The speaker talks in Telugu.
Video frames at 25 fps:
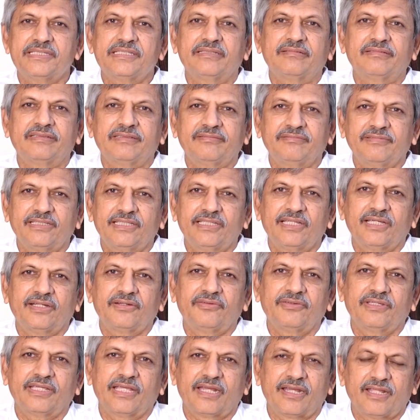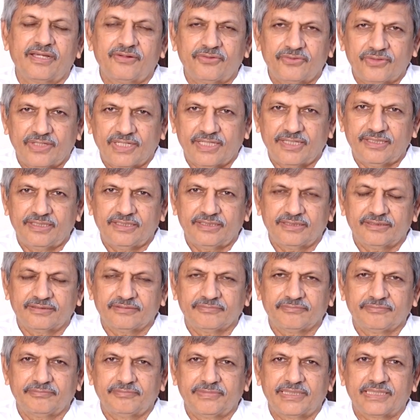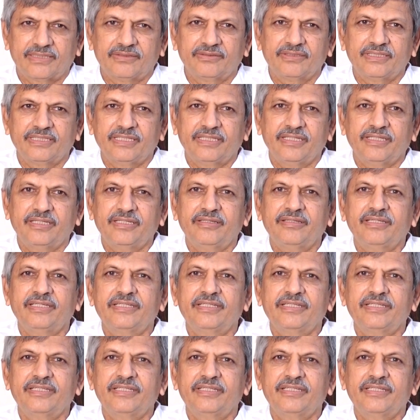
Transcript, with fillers: జీవన విధానం ఎలా ఉండాలి మనం ఏ